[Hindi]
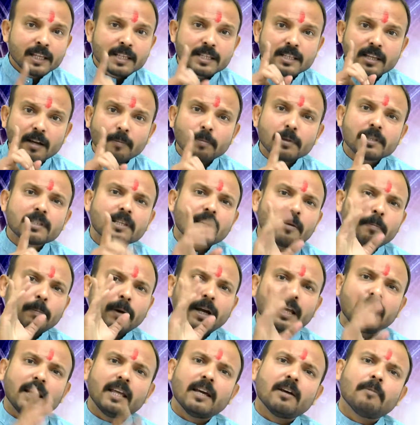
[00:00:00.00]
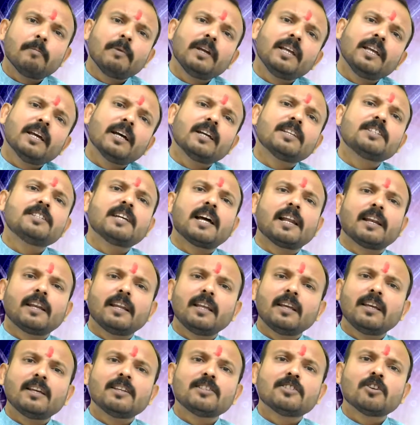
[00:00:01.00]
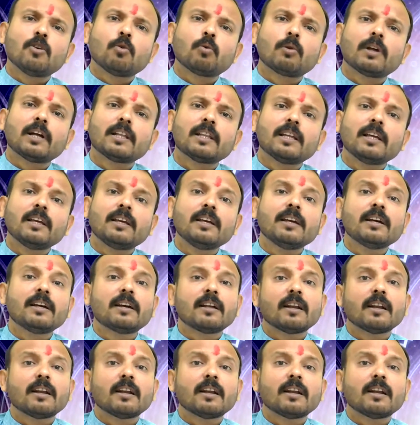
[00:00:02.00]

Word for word: सबसे पहले हमें यह जानने की ज़रूरत है कि